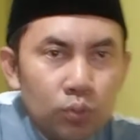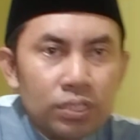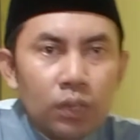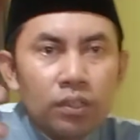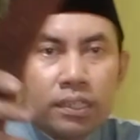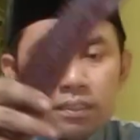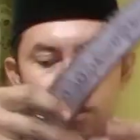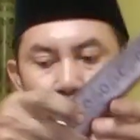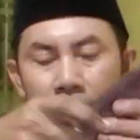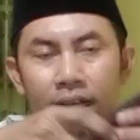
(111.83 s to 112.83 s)
untuk sarang yang
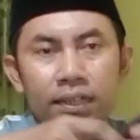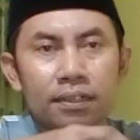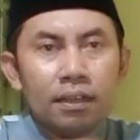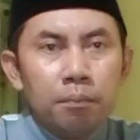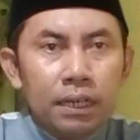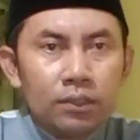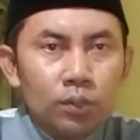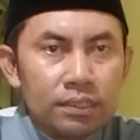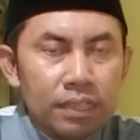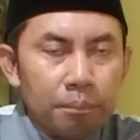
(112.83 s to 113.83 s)
kita gunakan adalah bahan
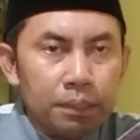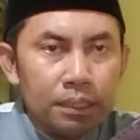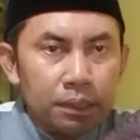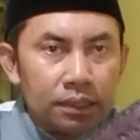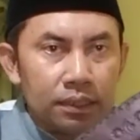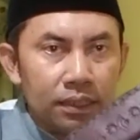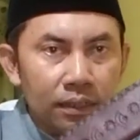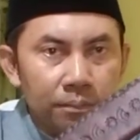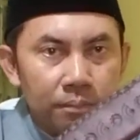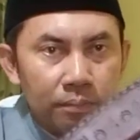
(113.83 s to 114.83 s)
kulit sapi seperti ini ya.